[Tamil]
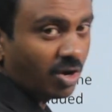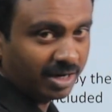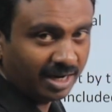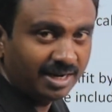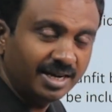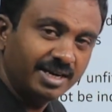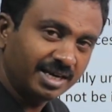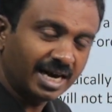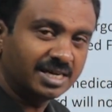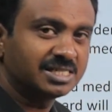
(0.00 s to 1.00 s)
ஆன்லைன்லேயே
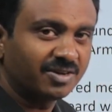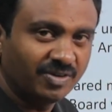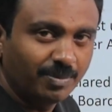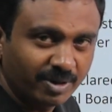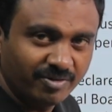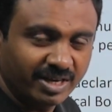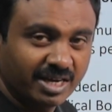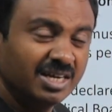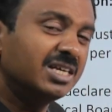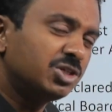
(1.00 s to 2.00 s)
நீங்கள் ஆன்சர் ஃபில் பண்ணுவீங்க
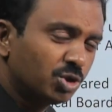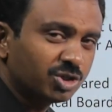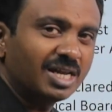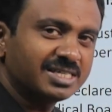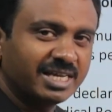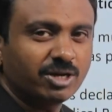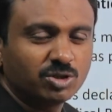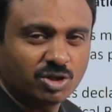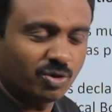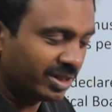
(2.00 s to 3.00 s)
யூஸ்வலாக
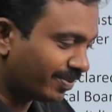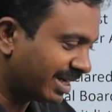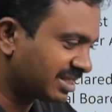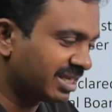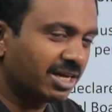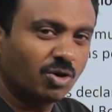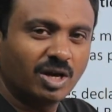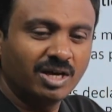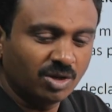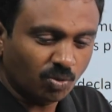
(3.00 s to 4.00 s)
சினாரியோஸ் இருக்கும் இந்த மாதிரி சினாரியோவில்
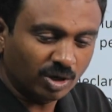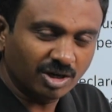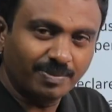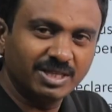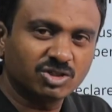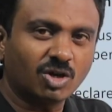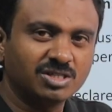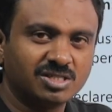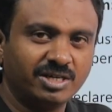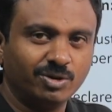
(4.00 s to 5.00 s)
வாட் வில் பி த
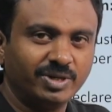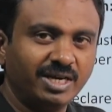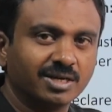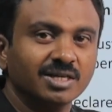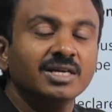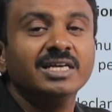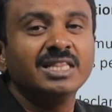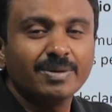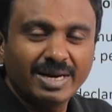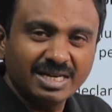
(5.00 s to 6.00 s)
சாய்ஸ் தட் யூ டேக்
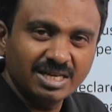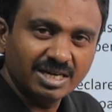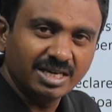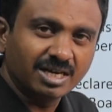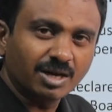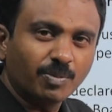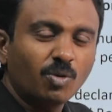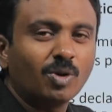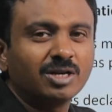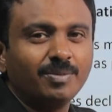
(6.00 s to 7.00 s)
இந்த மாதிரி இருக்கிறப்போ
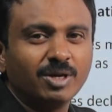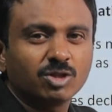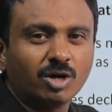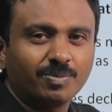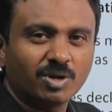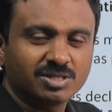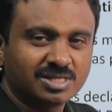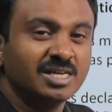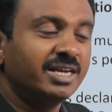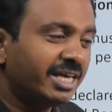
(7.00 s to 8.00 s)
வாட் வில் பி அ தாட் ப்ராசஸ்
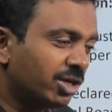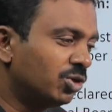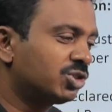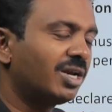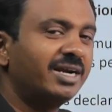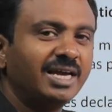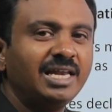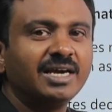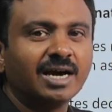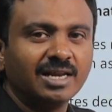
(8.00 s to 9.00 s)
நீங்கள் யூஸ்வலாக
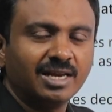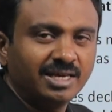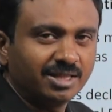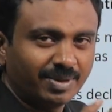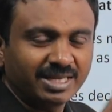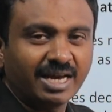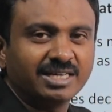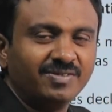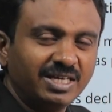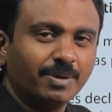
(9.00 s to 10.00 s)
டெய்லி காலையில் இந்த மாதிரி
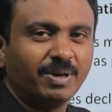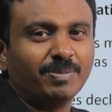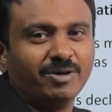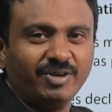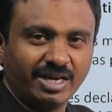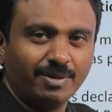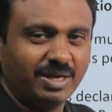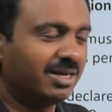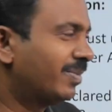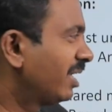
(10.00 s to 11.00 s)
ஆக்டிவிட்டி எப்படி பண்ணுவீங்க
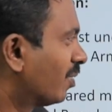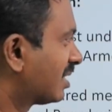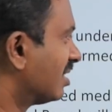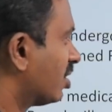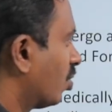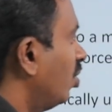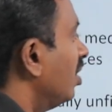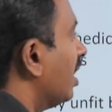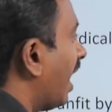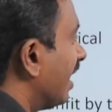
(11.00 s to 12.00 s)
அப்படிங்கிற மாதிரி கொஸ்டின்ஸ் இருக்கும்
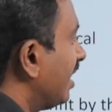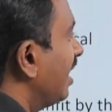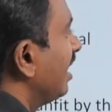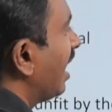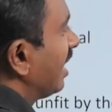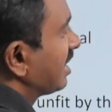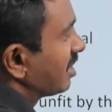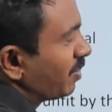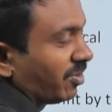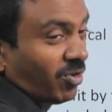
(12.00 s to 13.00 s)
அதை
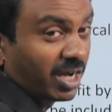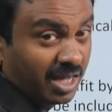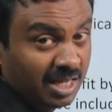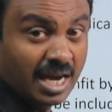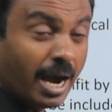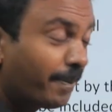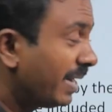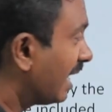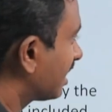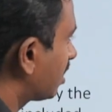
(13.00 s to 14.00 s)
அசஸ் பண்ணுவாங்க அப்படி
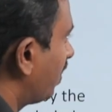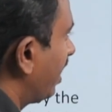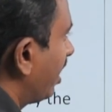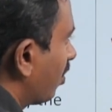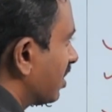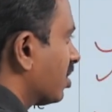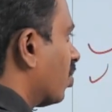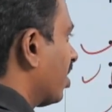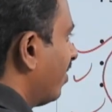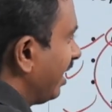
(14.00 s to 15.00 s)
அசஸ் பண்ணுற கொஸ்டின்ஸ் ஒரு
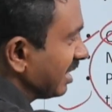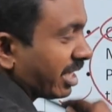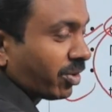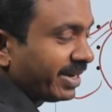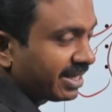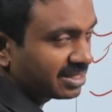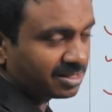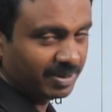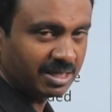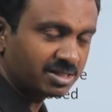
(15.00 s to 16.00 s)
தடவை நீங்கள் சைக்கோமெட்ரிக்
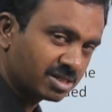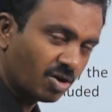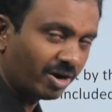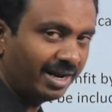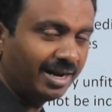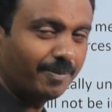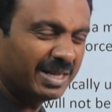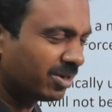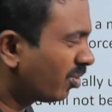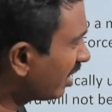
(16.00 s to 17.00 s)
அசஸ்மெண்ட் டெஸ்ட்னு ஆன்லைனில்
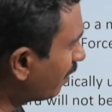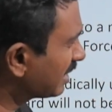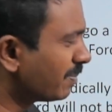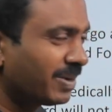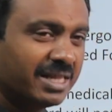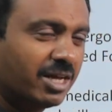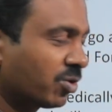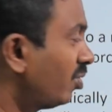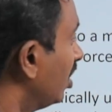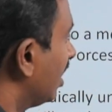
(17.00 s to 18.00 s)
பார்த்துக்கோங்க ரொம்ப சிம்பிளாக தான்
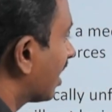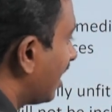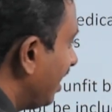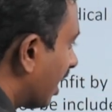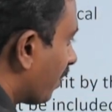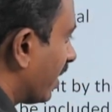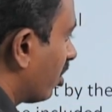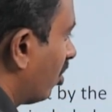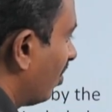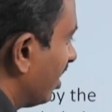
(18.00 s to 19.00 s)
இருக்கும் கிளியர்
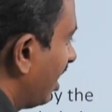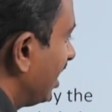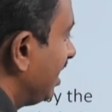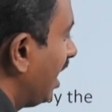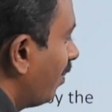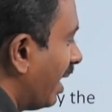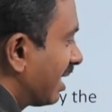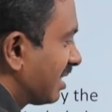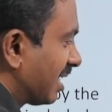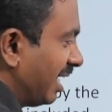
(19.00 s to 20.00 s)
பண்ணணும் அவ்வளோதான் இதில்
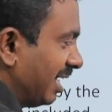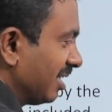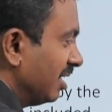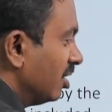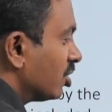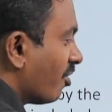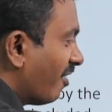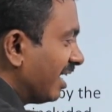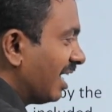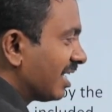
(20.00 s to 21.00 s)
மார்க்ஸ் கிடையாது ஸோ
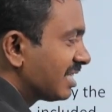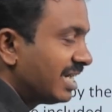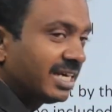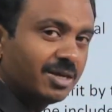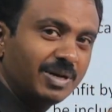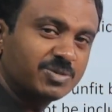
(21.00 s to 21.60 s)
ஃபைனல் ரிசல்ட் எதை பேஸ்